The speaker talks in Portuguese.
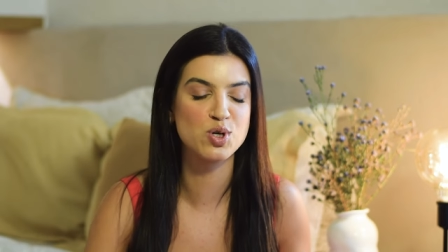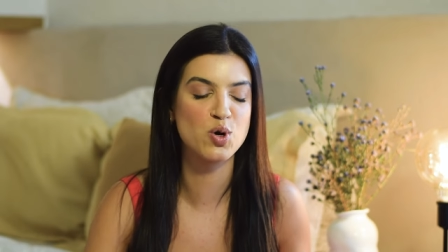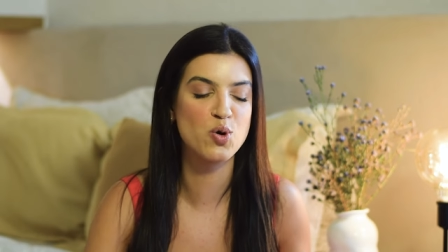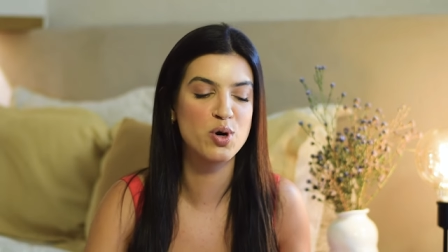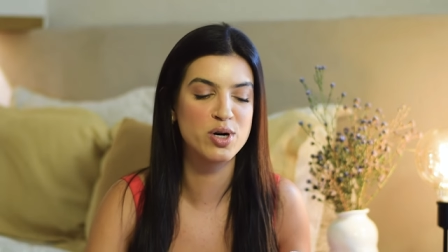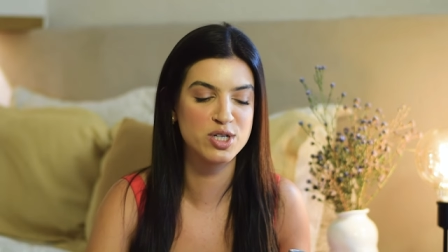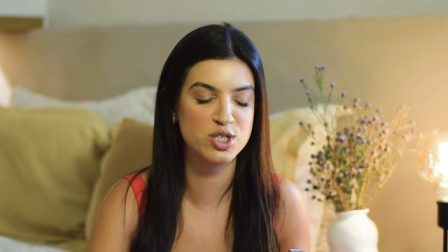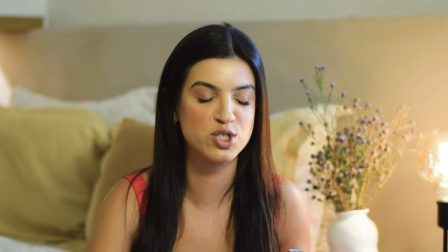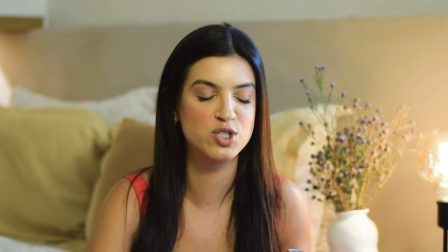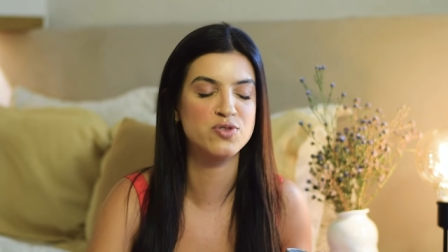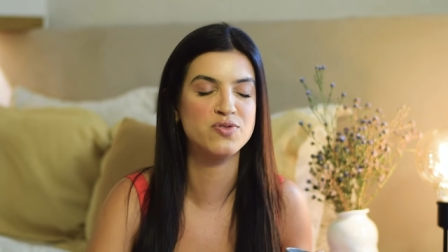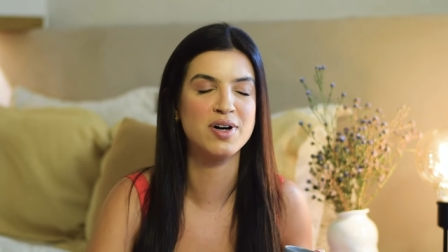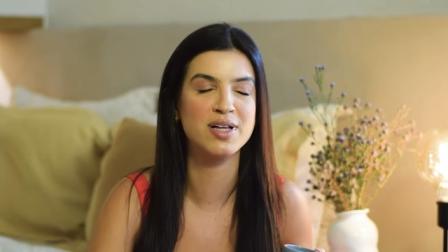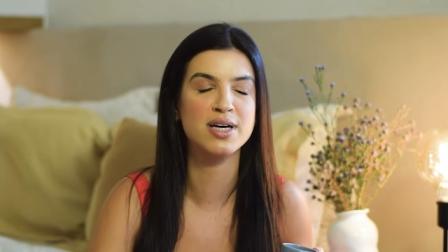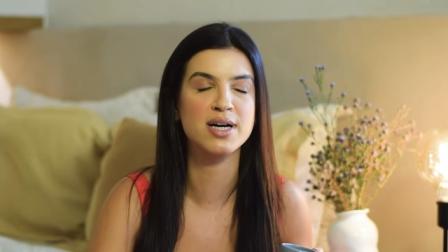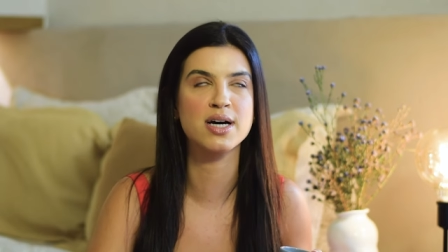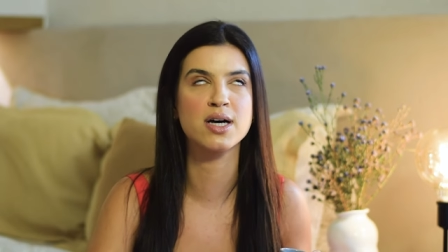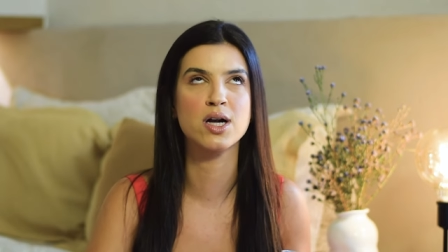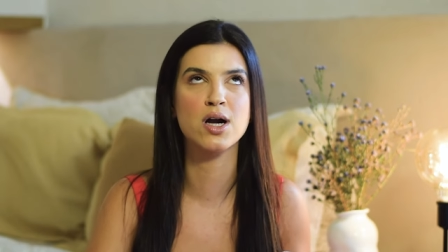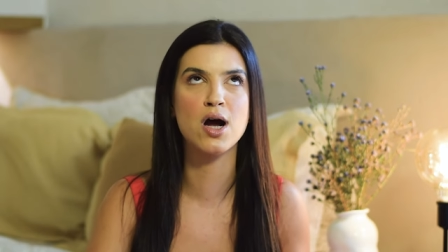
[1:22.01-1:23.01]
Agora a gente fala,
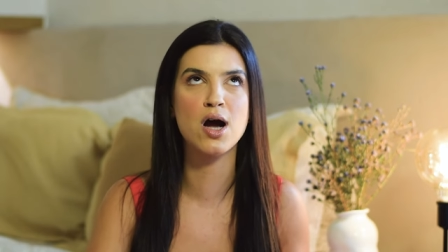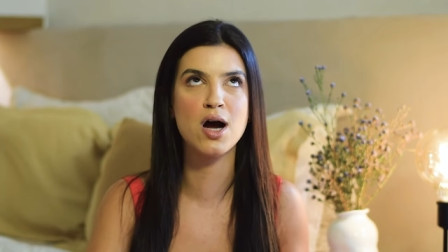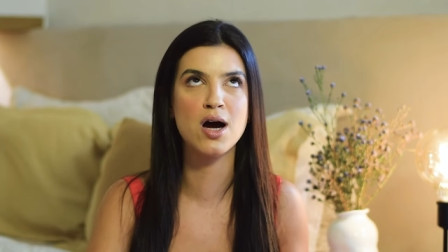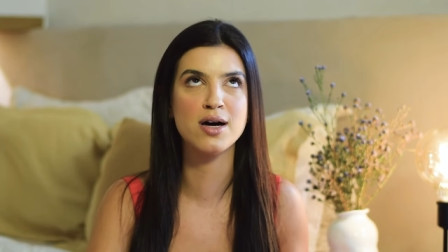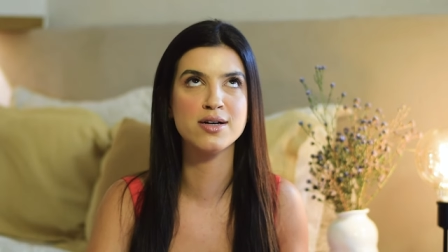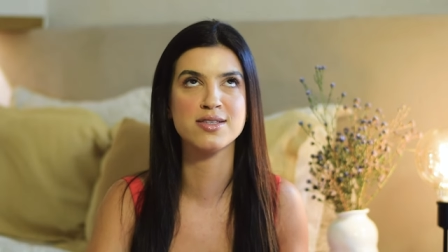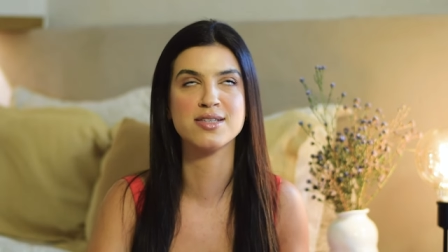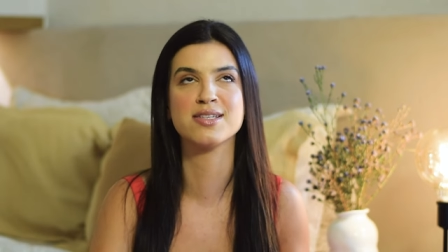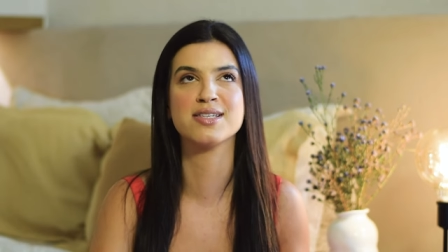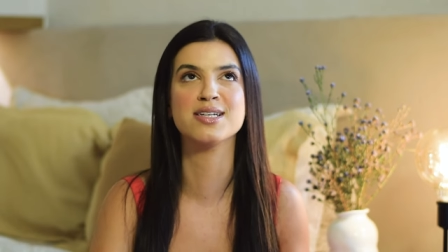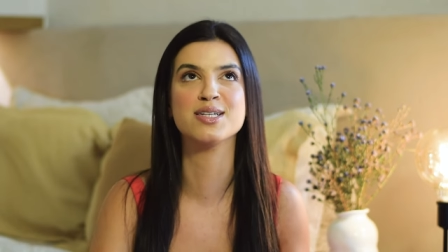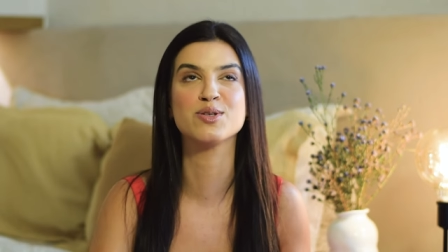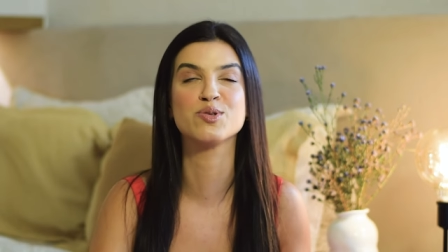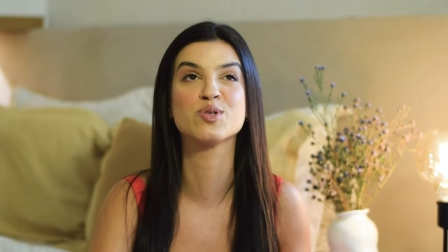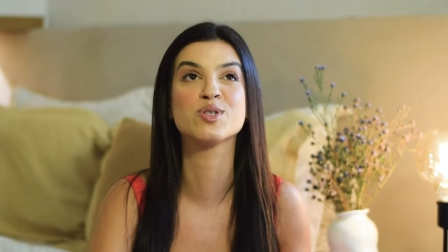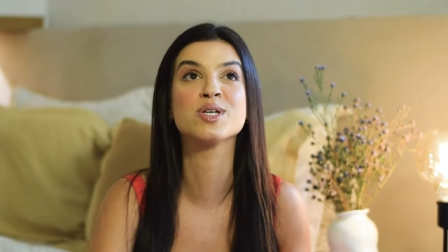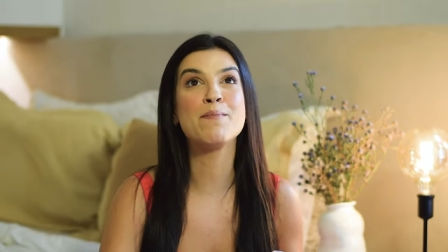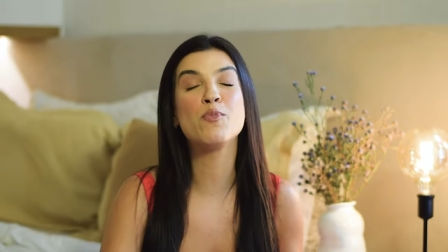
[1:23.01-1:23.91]
graças a Deus.